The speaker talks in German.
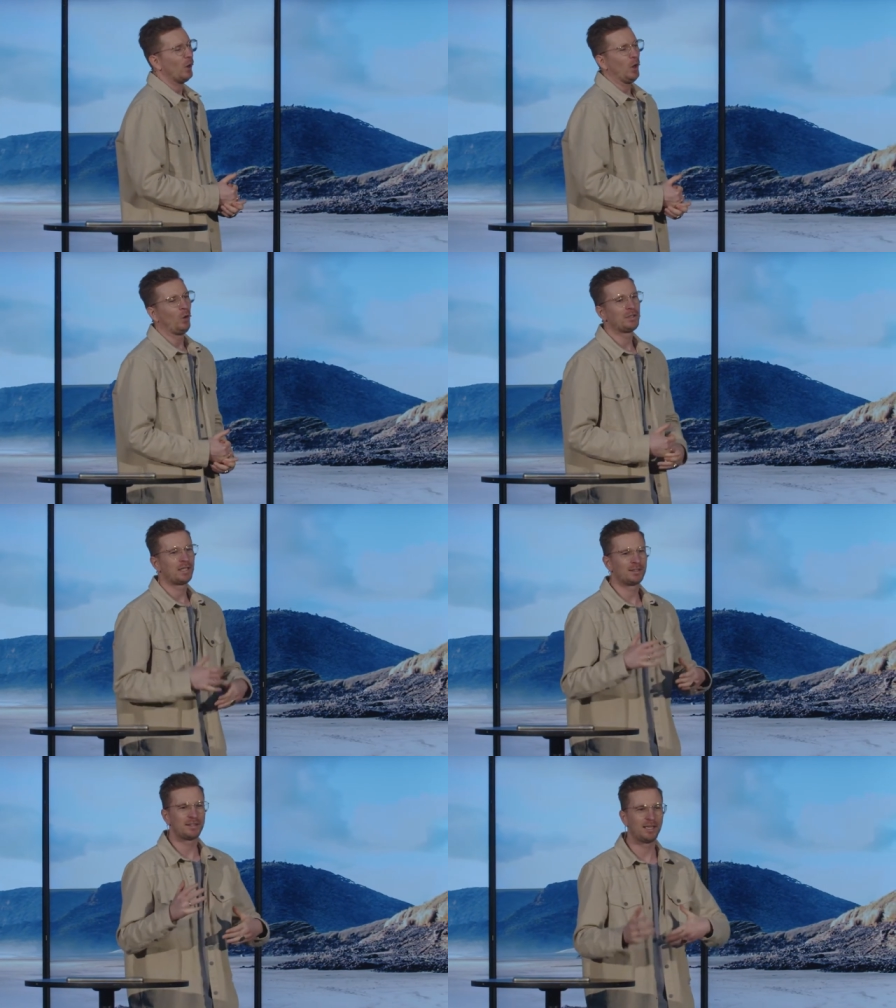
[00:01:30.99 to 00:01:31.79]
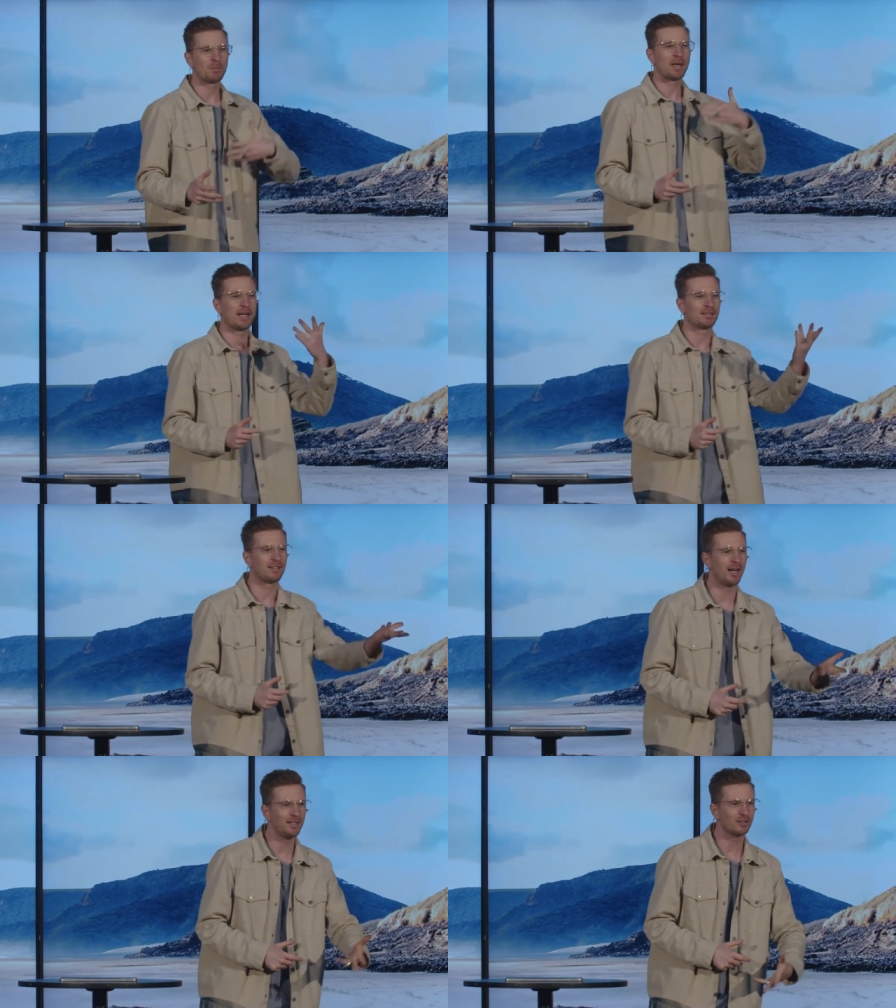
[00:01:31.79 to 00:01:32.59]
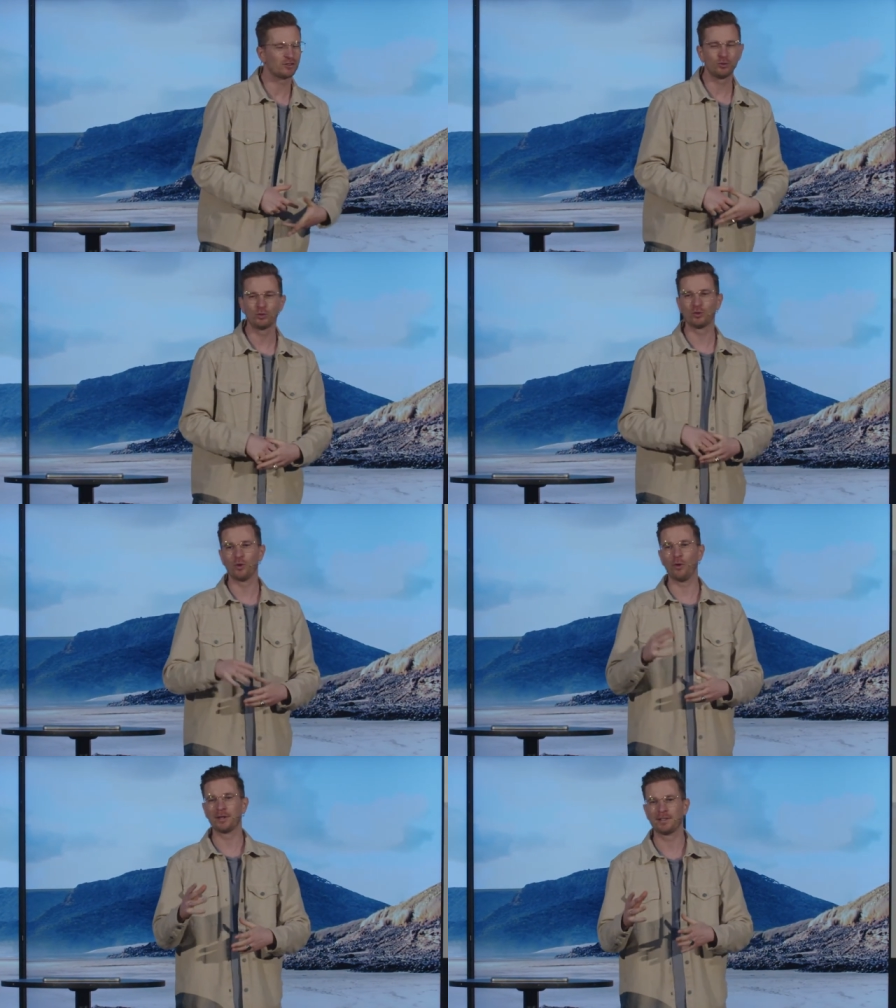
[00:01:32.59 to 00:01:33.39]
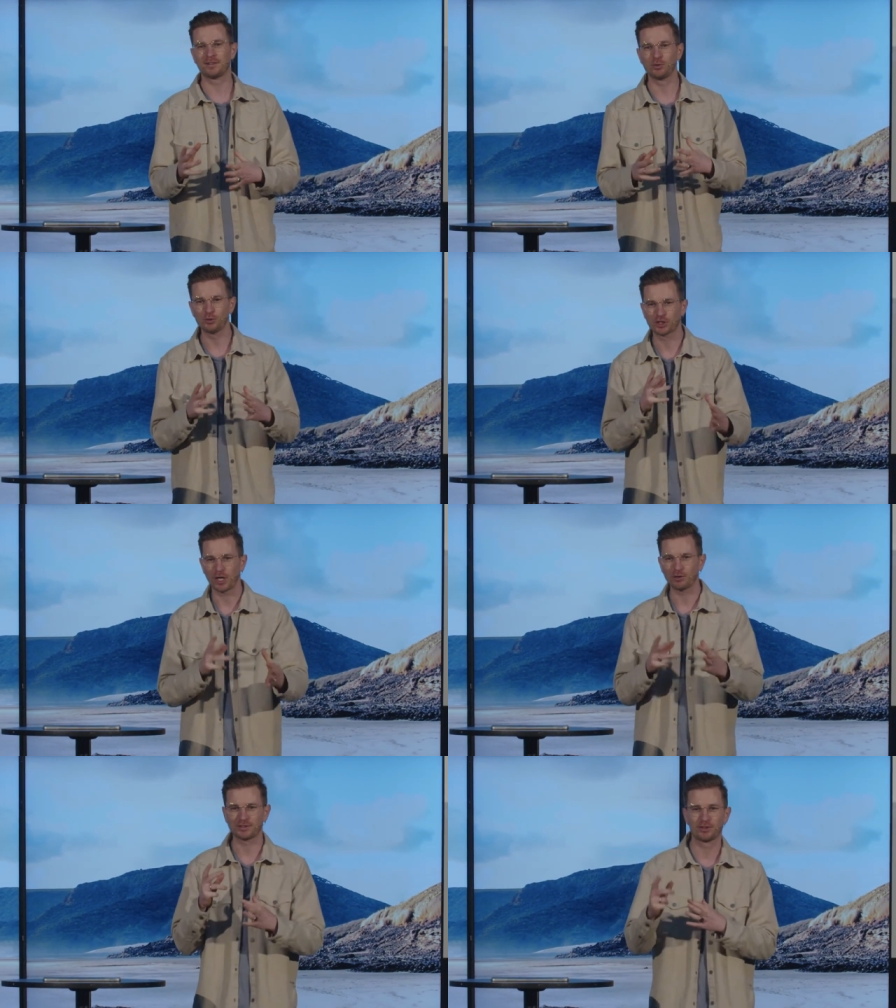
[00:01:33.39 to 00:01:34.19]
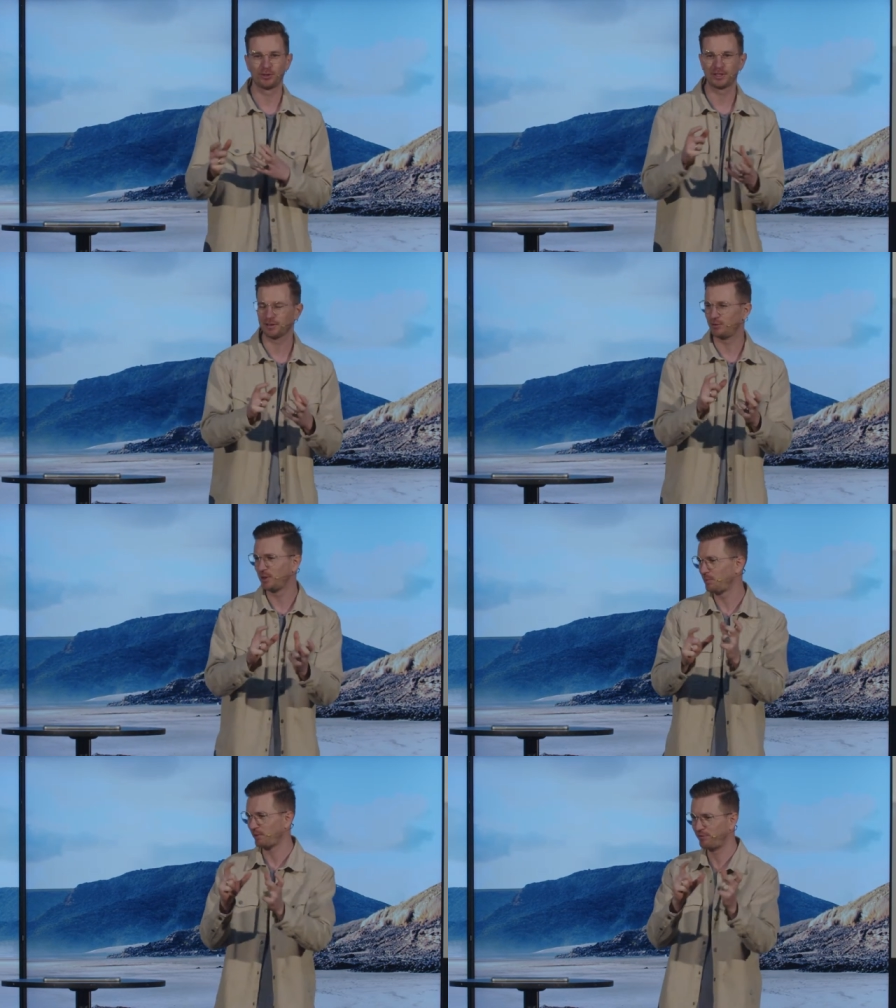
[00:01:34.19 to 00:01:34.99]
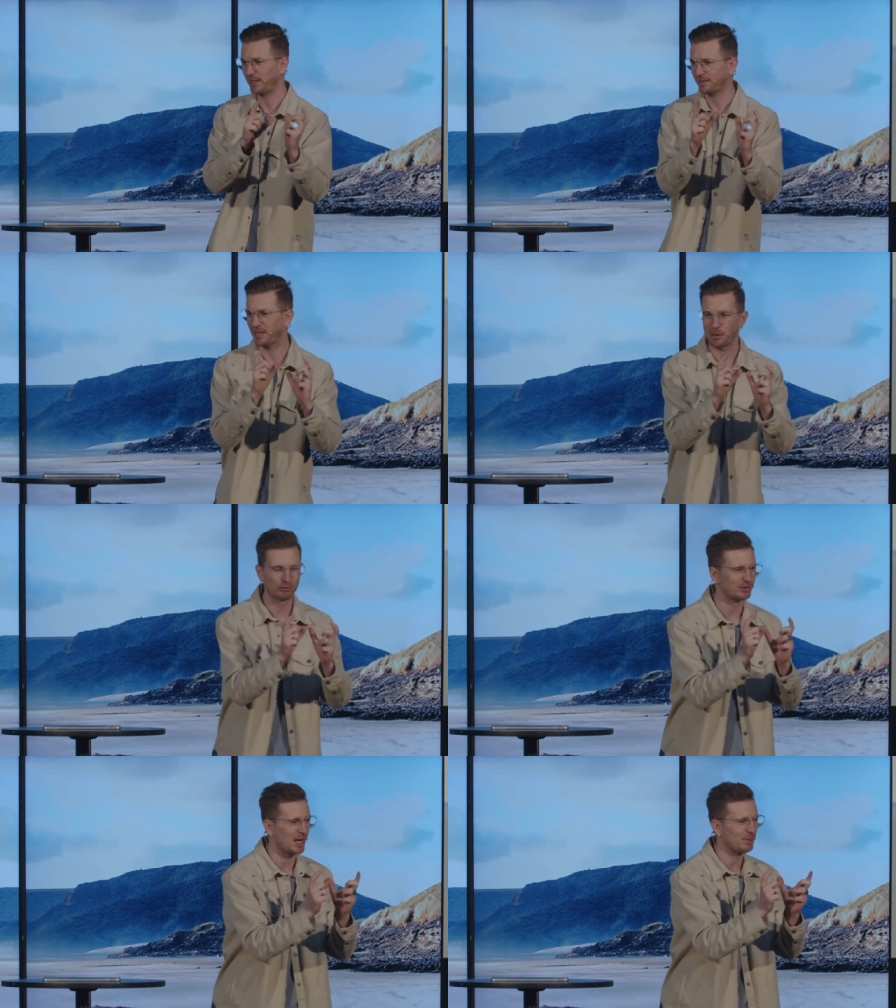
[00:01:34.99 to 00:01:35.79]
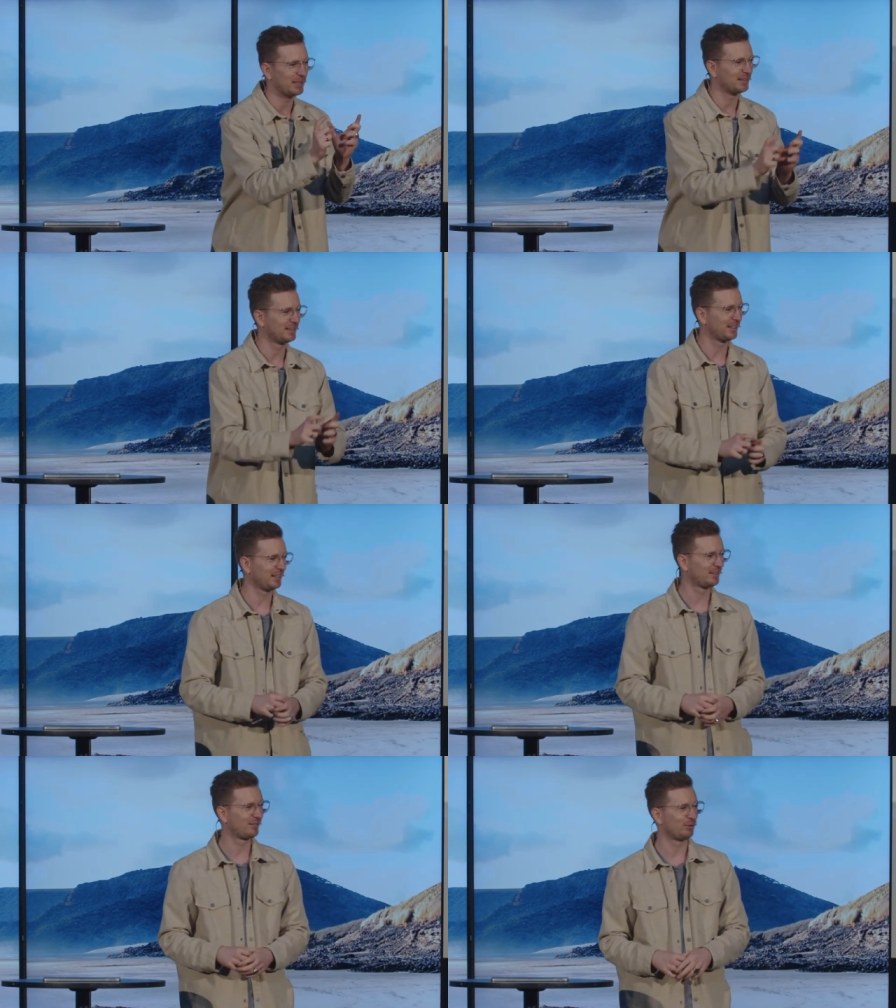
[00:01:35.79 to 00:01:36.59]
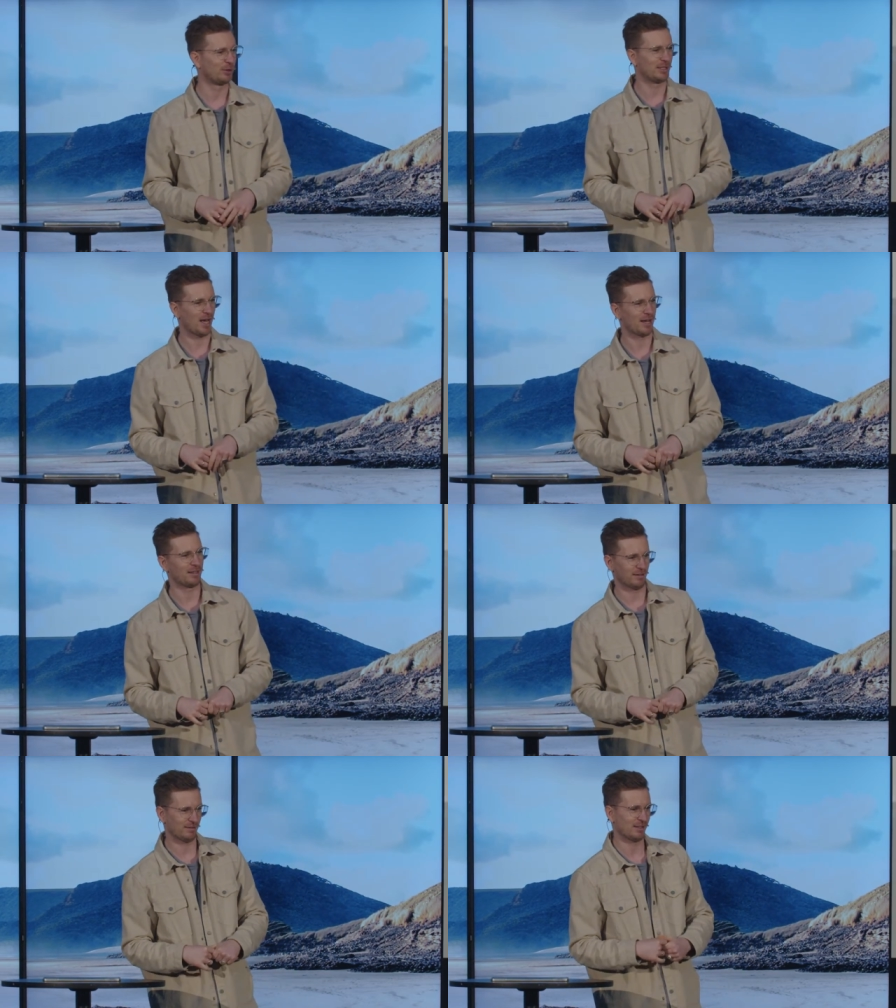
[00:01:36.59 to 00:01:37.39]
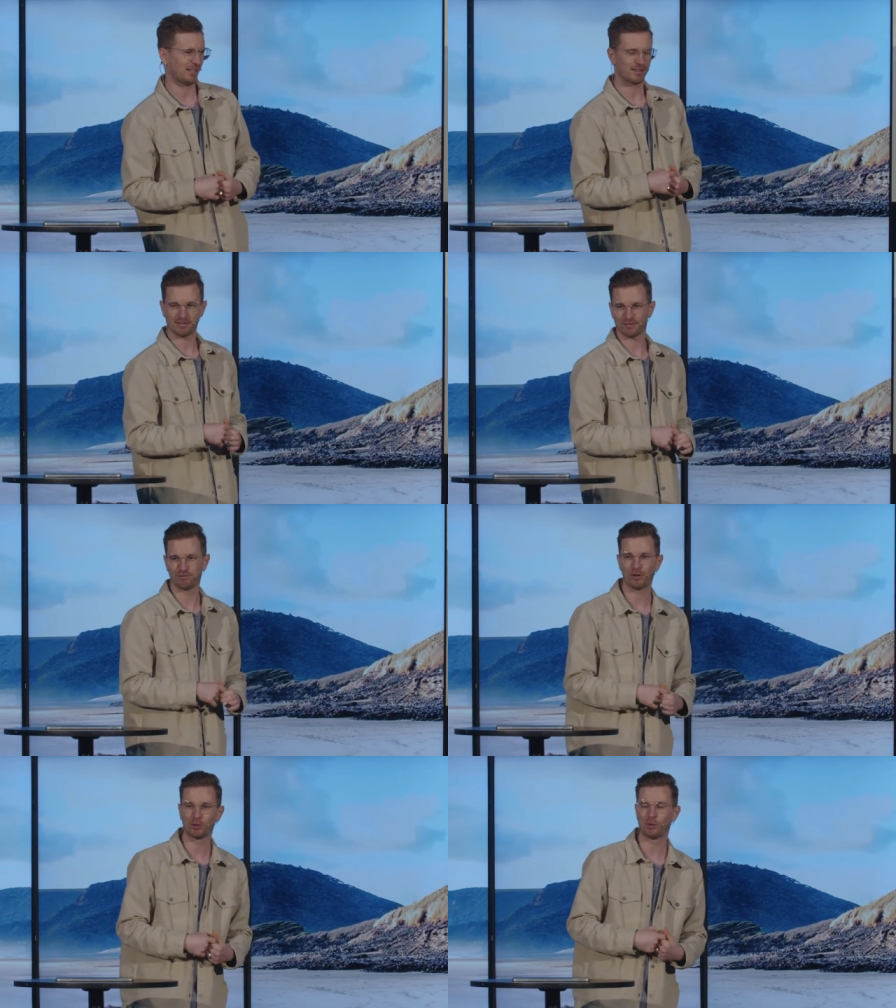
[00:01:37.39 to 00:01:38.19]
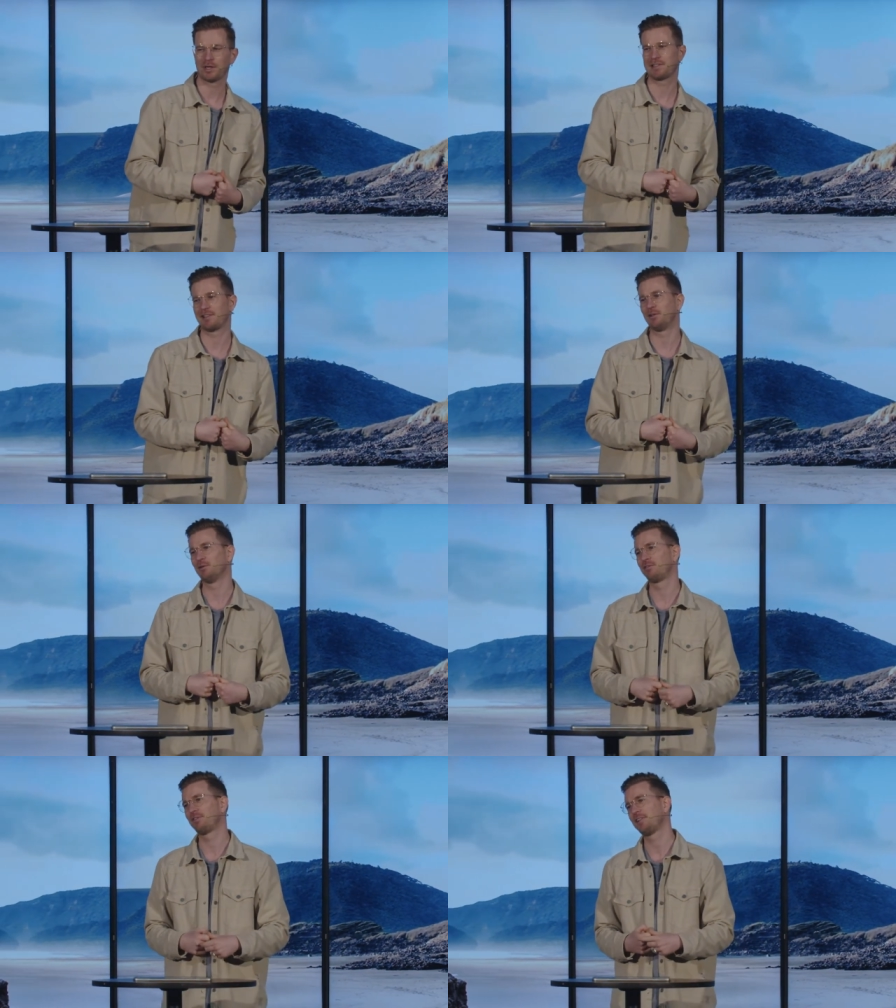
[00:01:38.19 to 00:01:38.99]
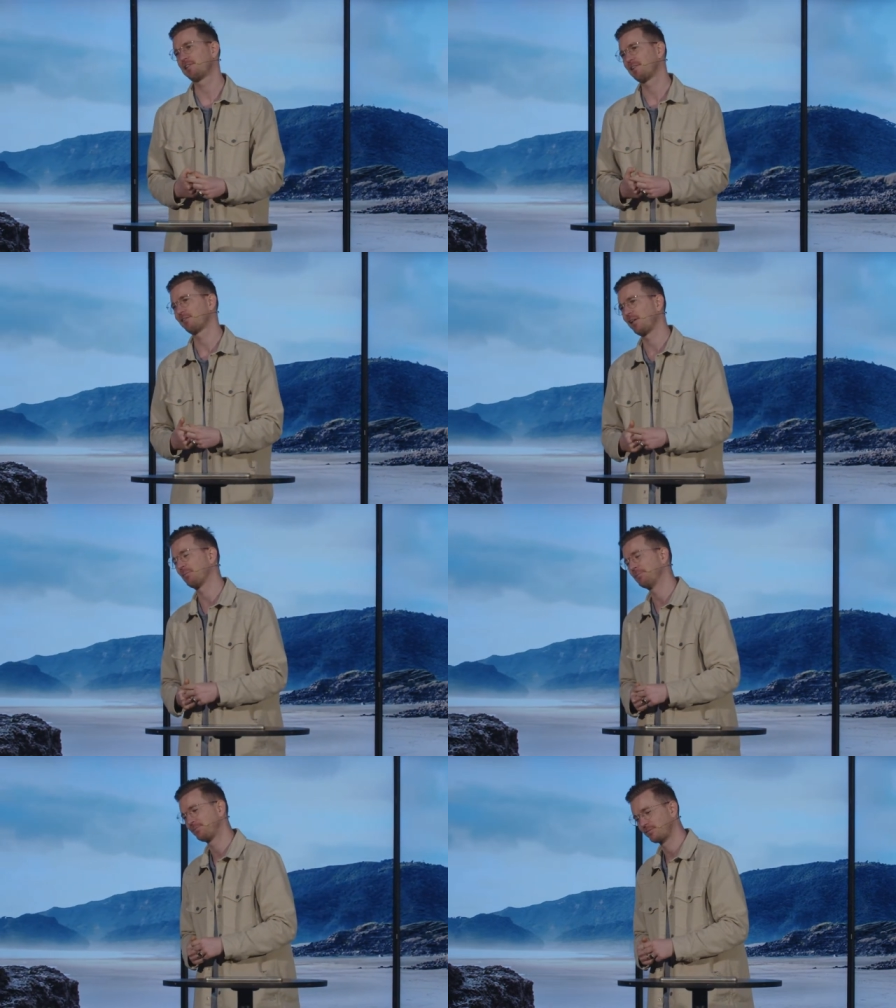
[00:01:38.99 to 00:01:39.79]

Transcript: Und dann geht man erst Eier suchen und du schaust natürlich, dass du die perfekten Aufnahmen kriegst für deine ganzen Followers auf Instagram